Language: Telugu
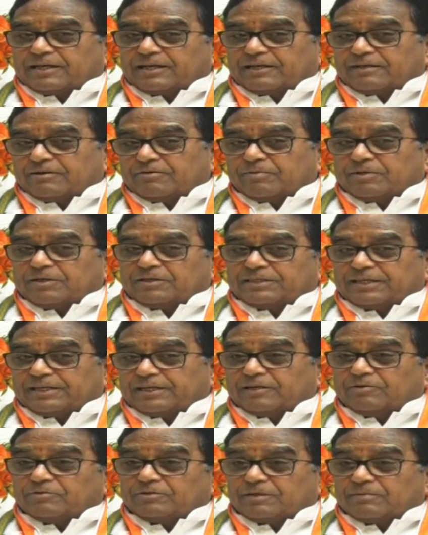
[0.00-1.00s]
కార్యక్రమం మనం
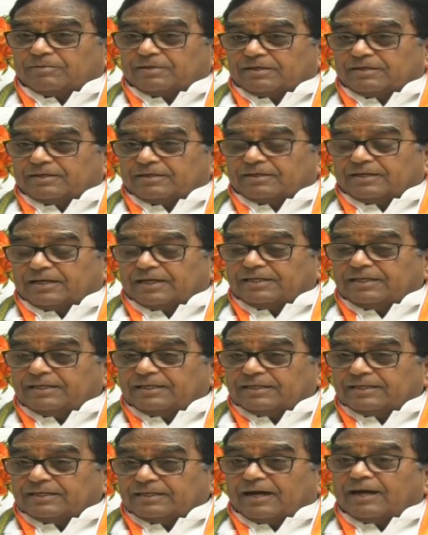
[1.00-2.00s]
చేయగలుగుతామా అని
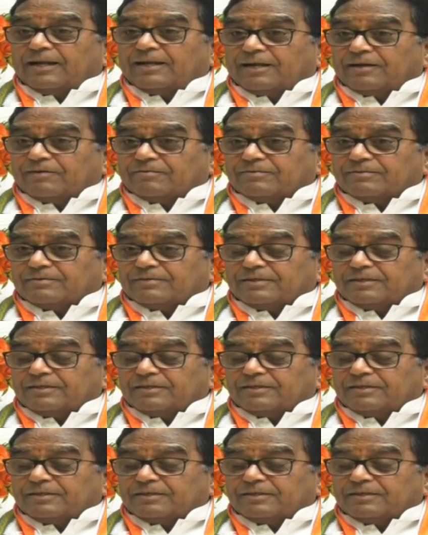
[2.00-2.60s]
అన్నాడు